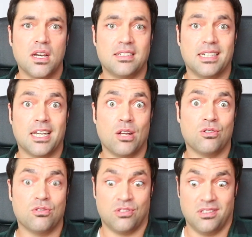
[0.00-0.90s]
Así que
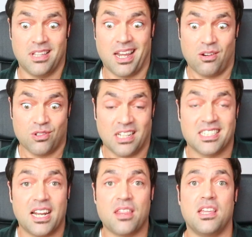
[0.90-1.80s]
quiero darles las
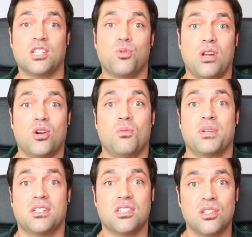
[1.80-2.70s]
gracias por la
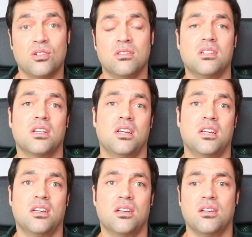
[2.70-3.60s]
comprensión
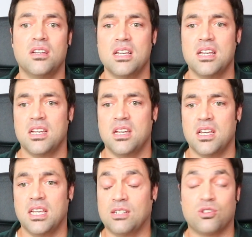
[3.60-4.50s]
eh,
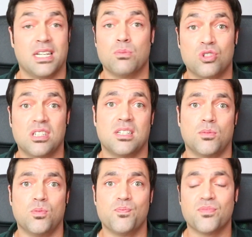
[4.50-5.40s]
y se os quiere
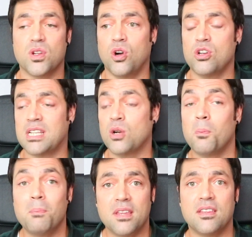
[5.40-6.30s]
muchísimo. Hoy os traigo
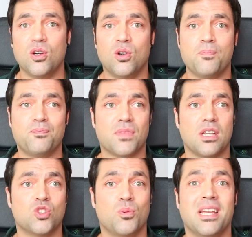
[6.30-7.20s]
un vídeo
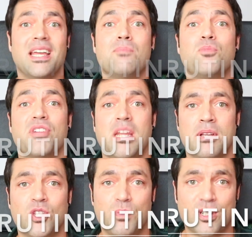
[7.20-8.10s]
sobre
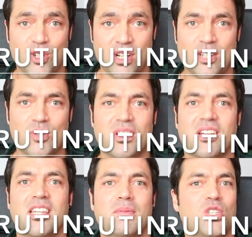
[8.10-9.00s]
empoderamiento personal, sobre
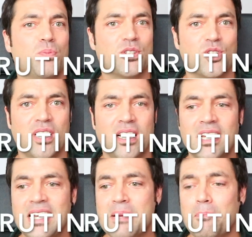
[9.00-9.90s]
crecimiento personal,
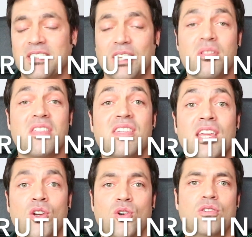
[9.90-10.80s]
basado en
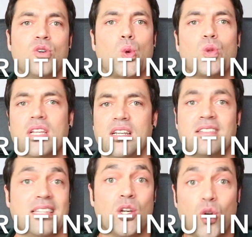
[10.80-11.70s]
cinco
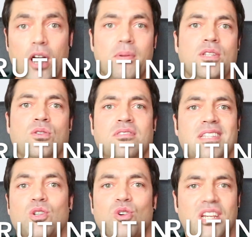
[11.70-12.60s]
rutinas, cinco hábitos,
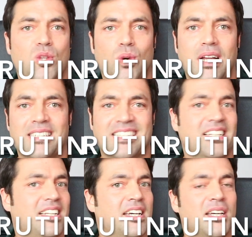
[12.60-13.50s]
cinco rituales que
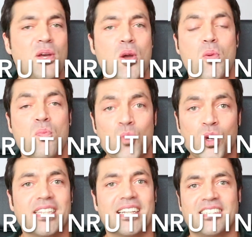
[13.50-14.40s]
sería
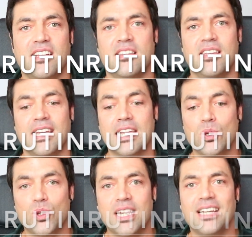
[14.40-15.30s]
muy interesante que
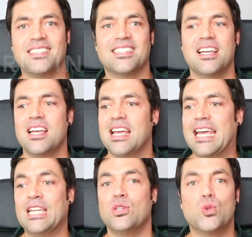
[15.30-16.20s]
incluyeras
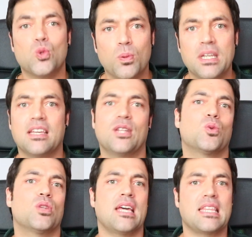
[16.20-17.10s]
en tu vida, en
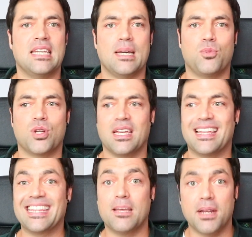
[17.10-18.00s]
tu día a día, porque
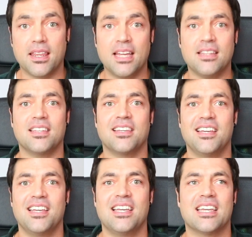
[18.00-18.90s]
de verdad
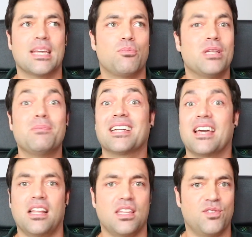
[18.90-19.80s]
que puede
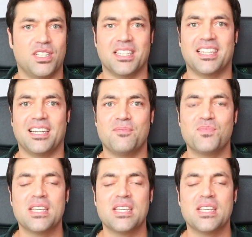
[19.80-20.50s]
marcar la diferencia.